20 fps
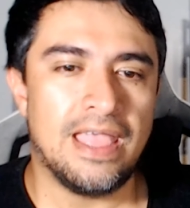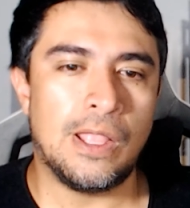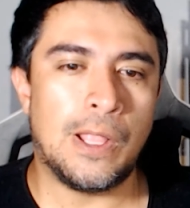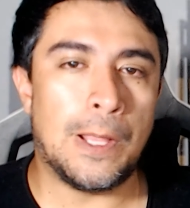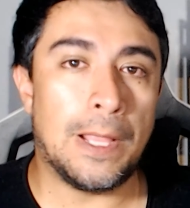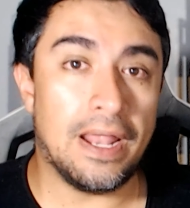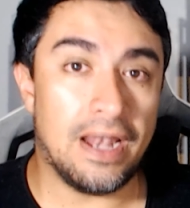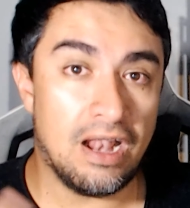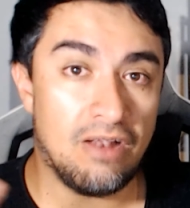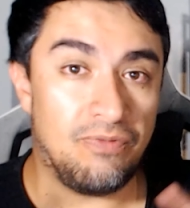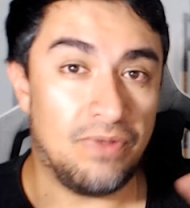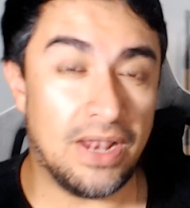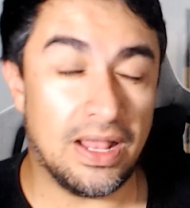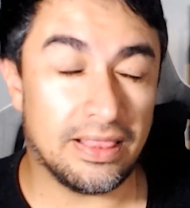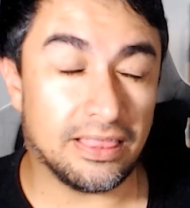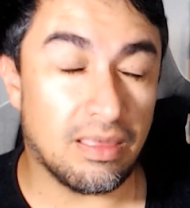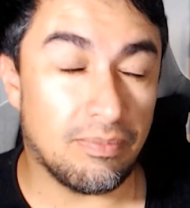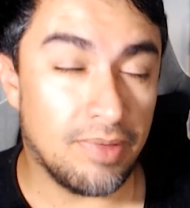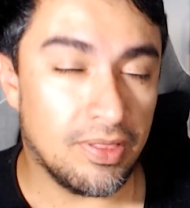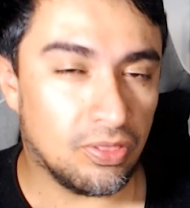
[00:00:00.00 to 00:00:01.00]
Y en el
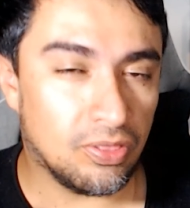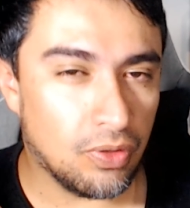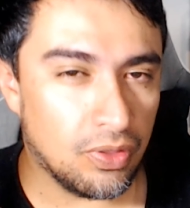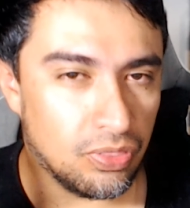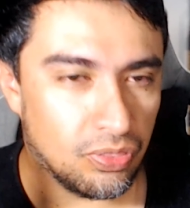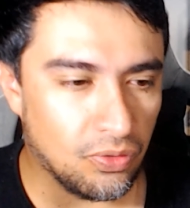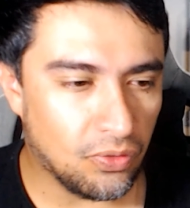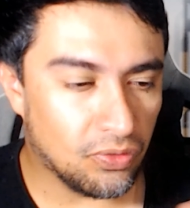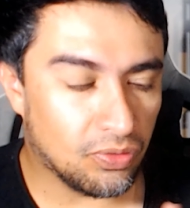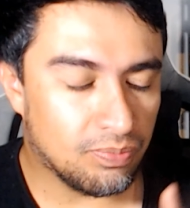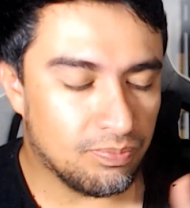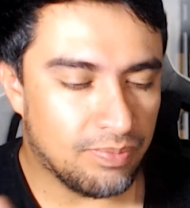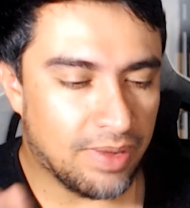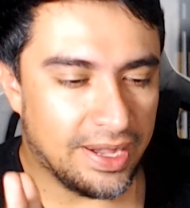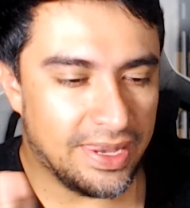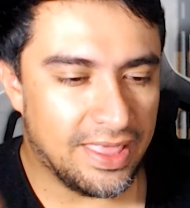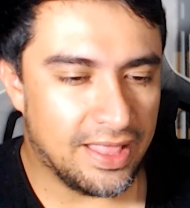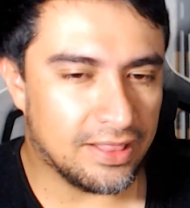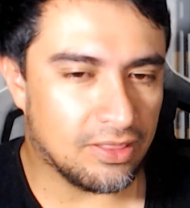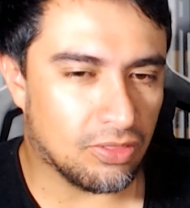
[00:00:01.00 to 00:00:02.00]
financiamiento hay dos
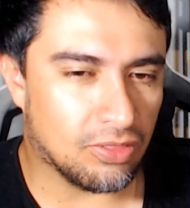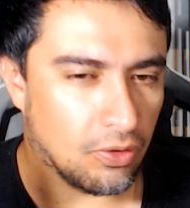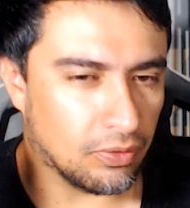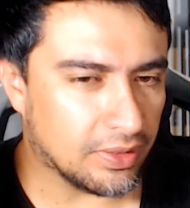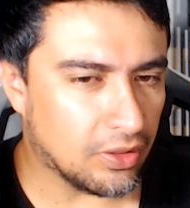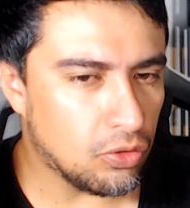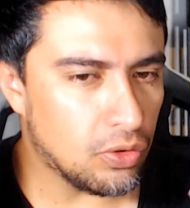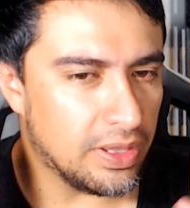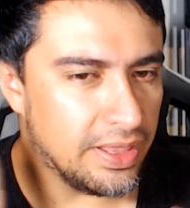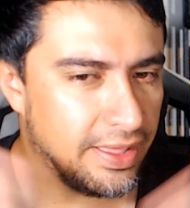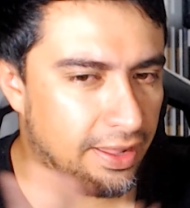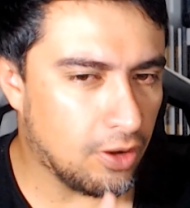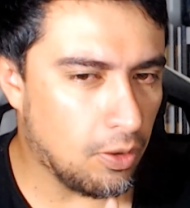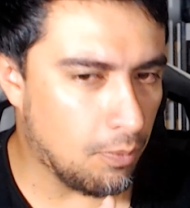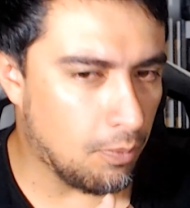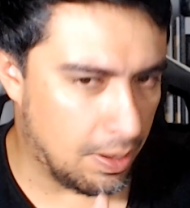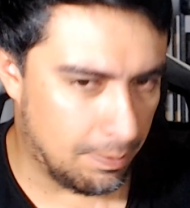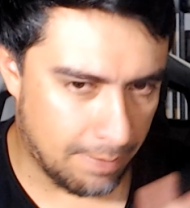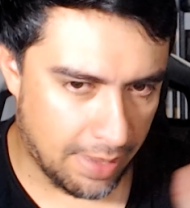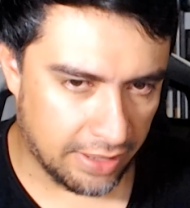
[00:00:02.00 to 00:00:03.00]
variantes. Ahorita yo dije como
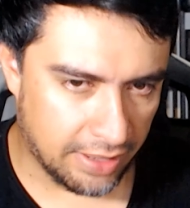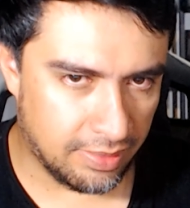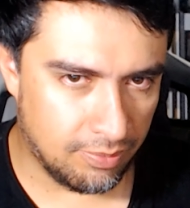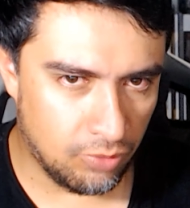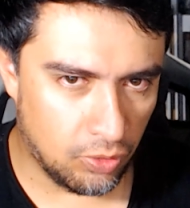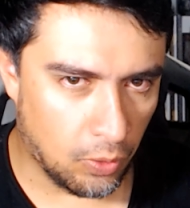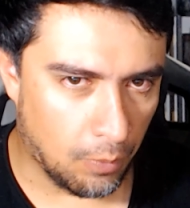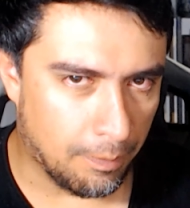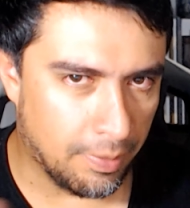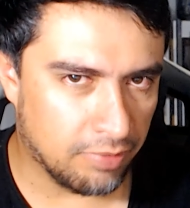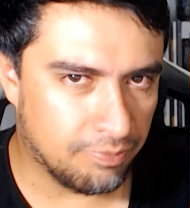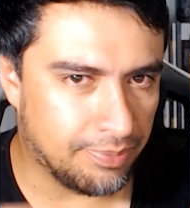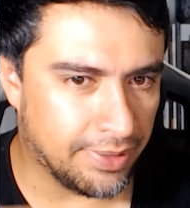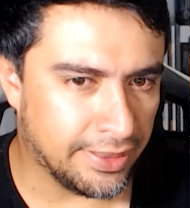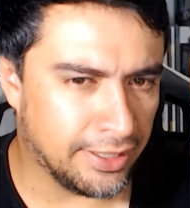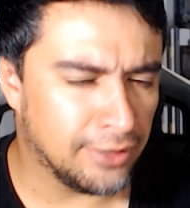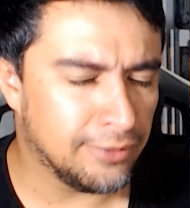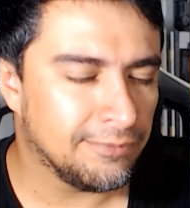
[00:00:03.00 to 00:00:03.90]
el máximo, lo más padre,